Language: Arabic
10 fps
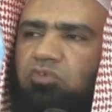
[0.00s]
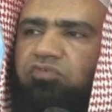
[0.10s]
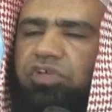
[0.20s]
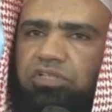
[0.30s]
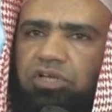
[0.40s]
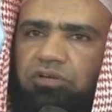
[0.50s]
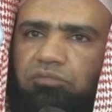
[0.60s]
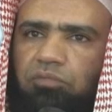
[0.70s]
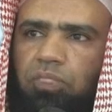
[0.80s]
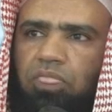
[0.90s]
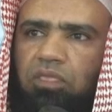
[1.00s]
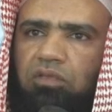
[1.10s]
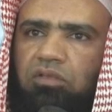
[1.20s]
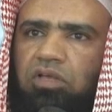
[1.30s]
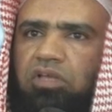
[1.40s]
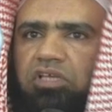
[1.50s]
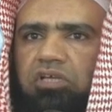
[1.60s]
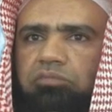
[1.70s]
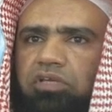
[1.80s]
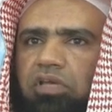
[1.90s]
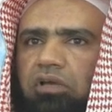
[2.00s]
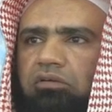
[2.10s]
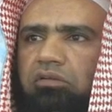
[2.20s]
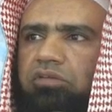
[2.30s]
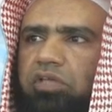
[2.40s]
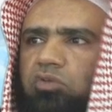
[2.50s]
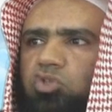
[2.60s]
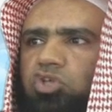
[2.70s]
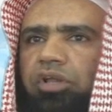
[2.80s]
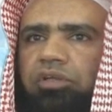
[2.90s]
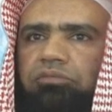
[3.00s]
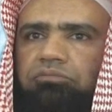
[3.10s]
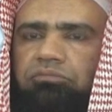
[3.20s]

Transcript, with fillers: منفردا الحكمة هي نهي الشرع